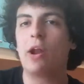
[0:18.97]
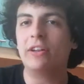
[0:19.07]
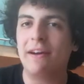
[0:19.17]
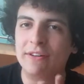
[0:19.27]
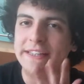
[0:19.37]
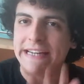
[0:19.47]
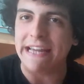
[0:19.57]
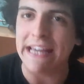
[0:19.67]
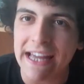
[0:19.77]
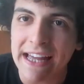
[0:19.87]
devo dire
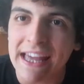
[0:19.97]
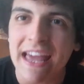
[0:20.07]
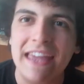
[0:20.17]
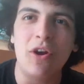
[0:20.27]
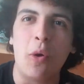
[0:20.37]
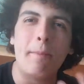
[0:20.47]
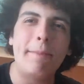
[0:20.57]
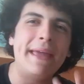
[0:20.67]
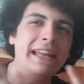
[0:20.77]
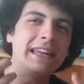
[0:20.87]
che io me
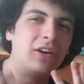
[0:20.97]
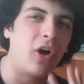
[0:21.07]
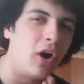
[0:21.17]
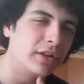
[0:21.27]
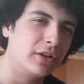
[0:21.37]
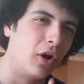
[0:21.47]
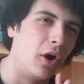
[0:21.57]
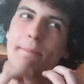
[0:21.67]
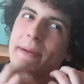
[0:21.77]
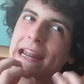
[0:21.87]
li ricordo
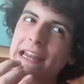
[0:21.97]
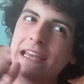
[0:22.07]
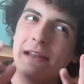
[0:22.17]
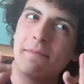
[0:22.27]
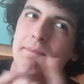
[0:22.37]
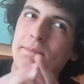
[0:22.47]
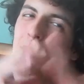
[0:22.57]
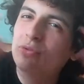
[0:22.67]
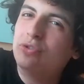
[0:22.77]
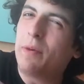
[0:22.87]
per il
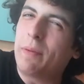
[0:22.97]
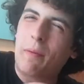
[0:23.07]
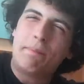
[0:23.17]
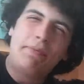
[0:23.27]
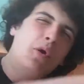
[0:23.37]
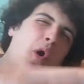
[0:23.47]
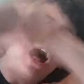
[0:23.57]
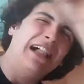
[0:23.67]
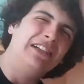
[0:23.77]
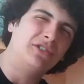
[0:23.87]
punto proprio più
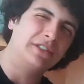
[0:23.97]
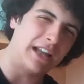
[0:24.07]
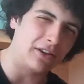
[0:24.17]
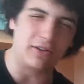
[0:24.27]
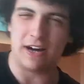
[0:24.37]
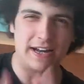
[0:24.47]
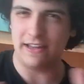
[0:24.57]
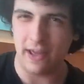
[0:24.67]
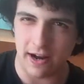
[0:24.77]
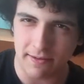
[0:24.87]
alto della loro
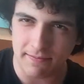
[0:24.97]
carriera.